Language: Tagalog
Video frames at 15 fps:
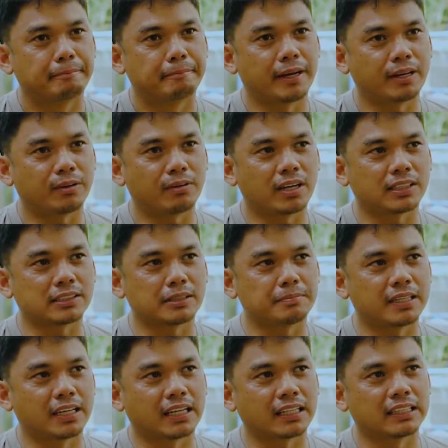merong
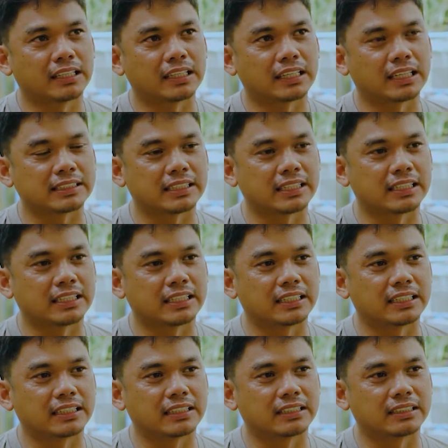kasabihan na kasi
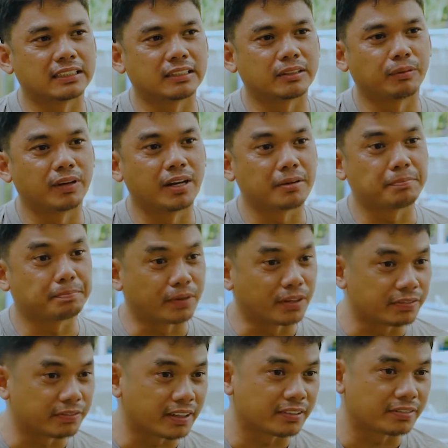na walang
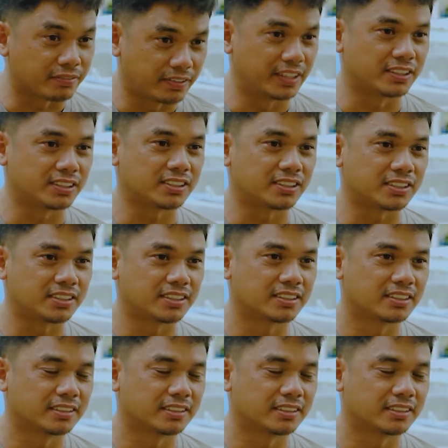perfect fish.